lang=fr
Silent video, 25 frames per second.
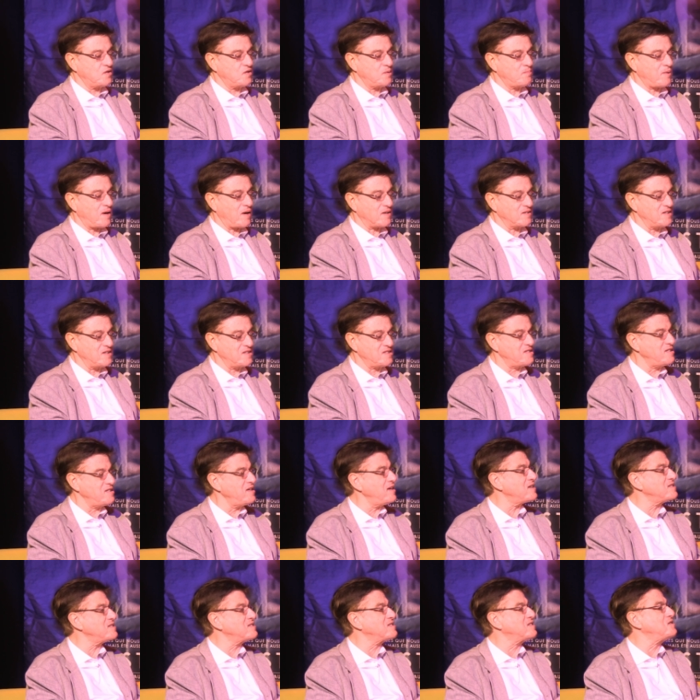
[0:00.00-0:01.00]
fait par des
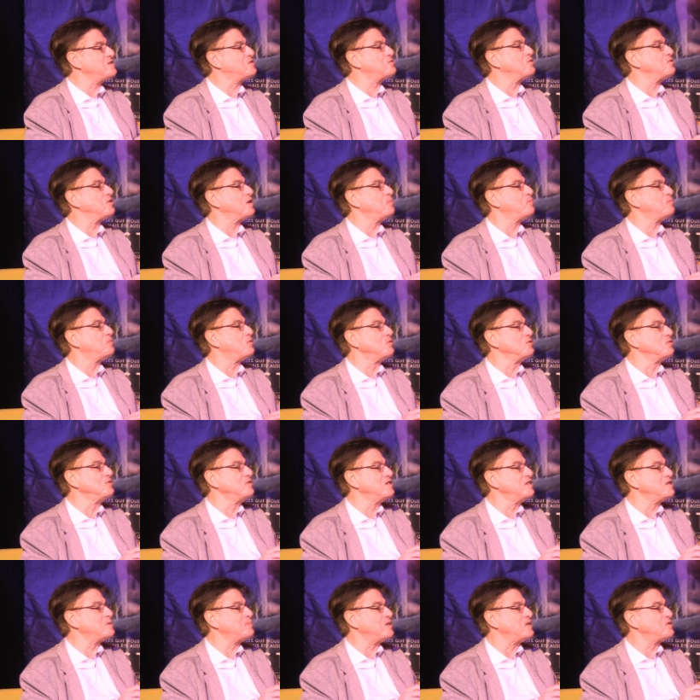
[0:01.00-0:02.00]
tierces qui se répondent,
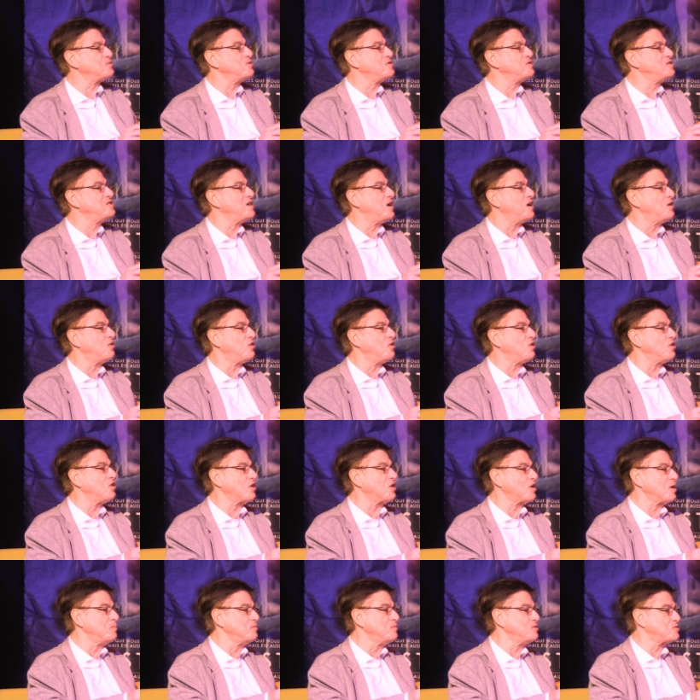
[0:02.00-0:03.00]
une espèce de dialogue,
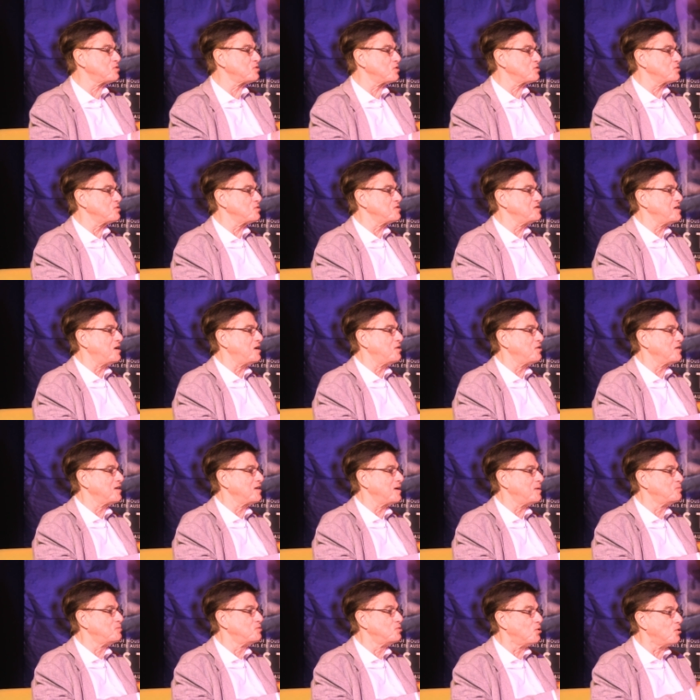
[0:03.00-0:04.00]
comme une sorte de
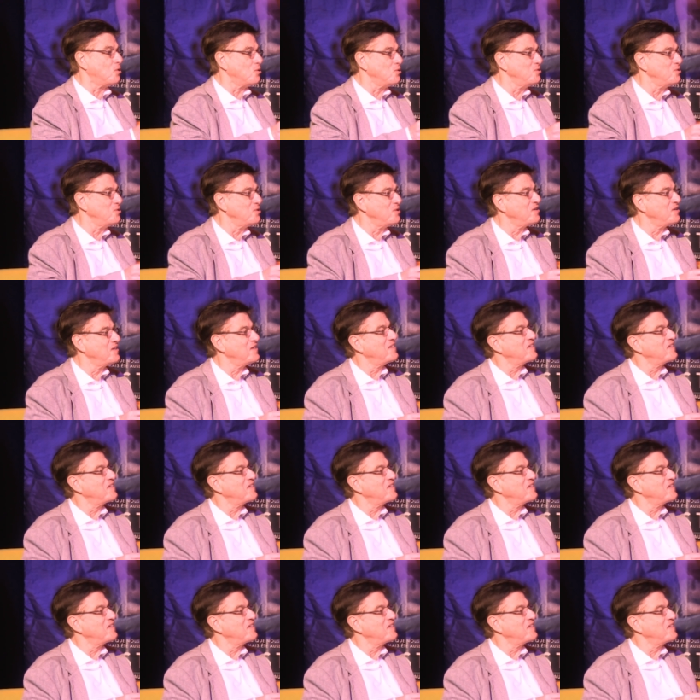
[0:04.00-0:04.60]
dialogue amoureux